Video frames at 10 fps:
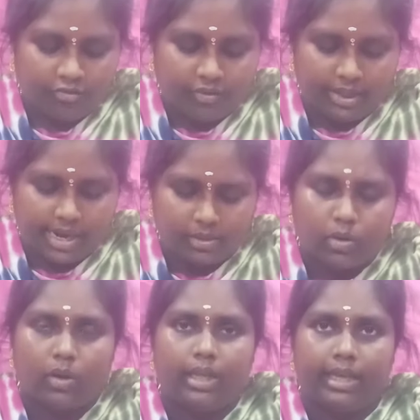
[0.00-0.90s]
விராட்
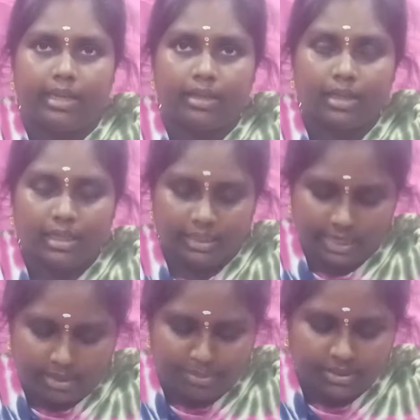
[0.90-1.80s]
கோலி
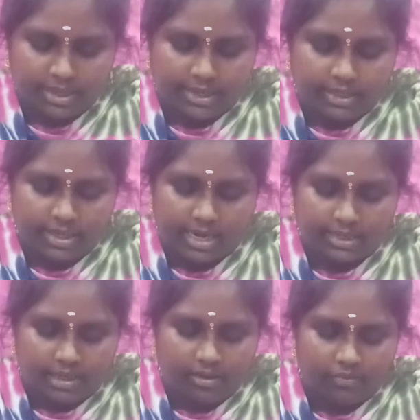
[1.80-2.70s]
எண்பத்தி ரெண்டு
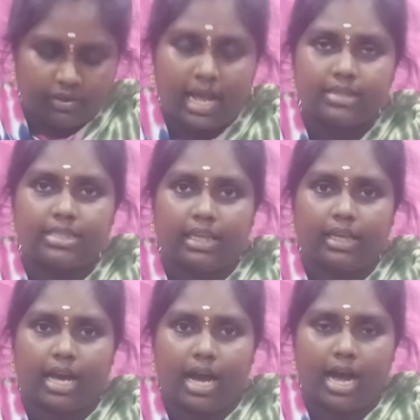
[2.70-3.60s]
ரன்கள் விளாசி
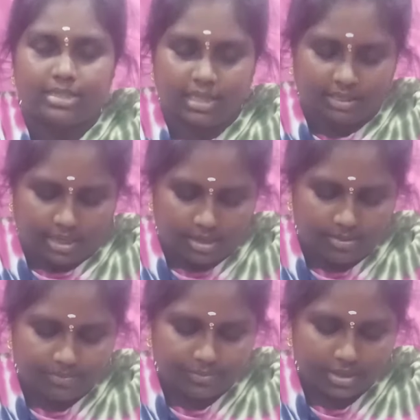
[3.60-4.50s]
அசத்தல்
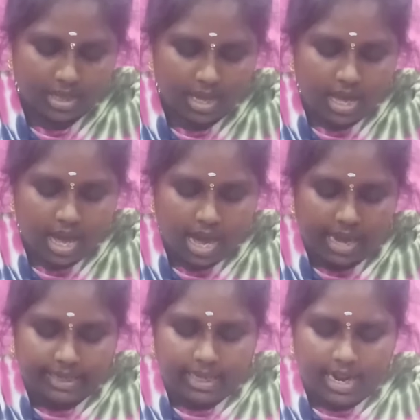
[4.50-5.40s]

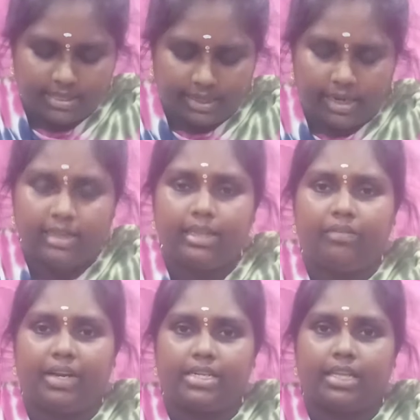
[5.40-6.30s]
அயர்லாந்தை
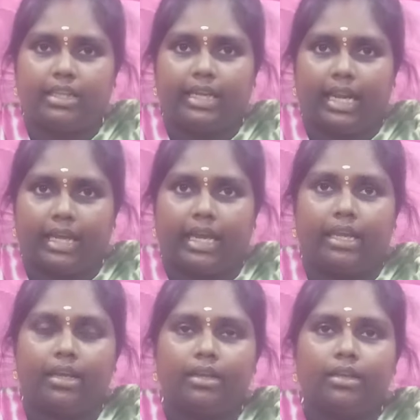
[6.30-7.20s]
எளிதில் வென்றது இலங்கை
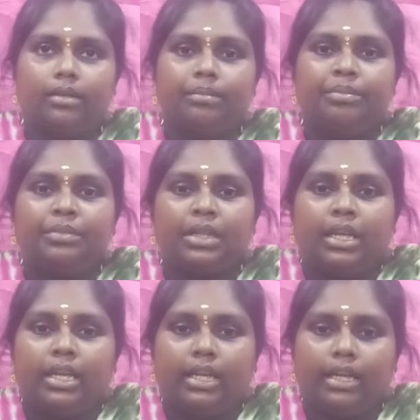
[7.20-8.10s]

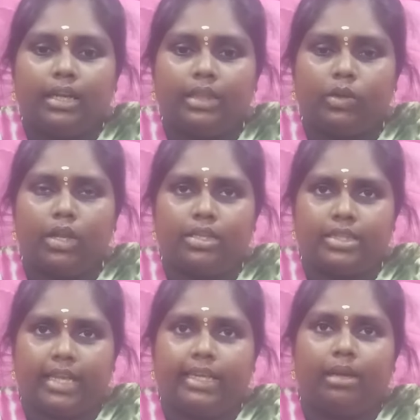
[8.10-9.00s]
இத்துடன்
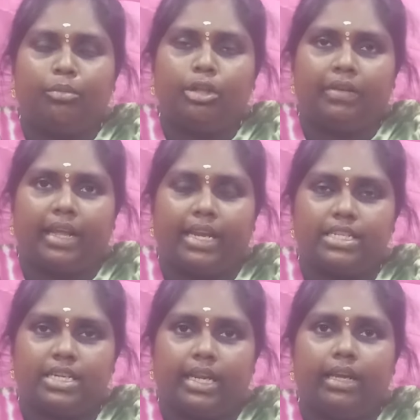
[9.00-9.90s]
செய்திகள்
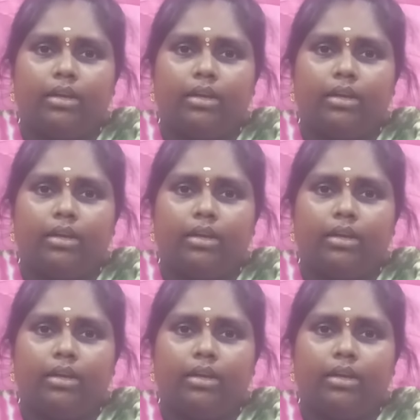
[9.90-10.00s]
முடிவடைகின்றன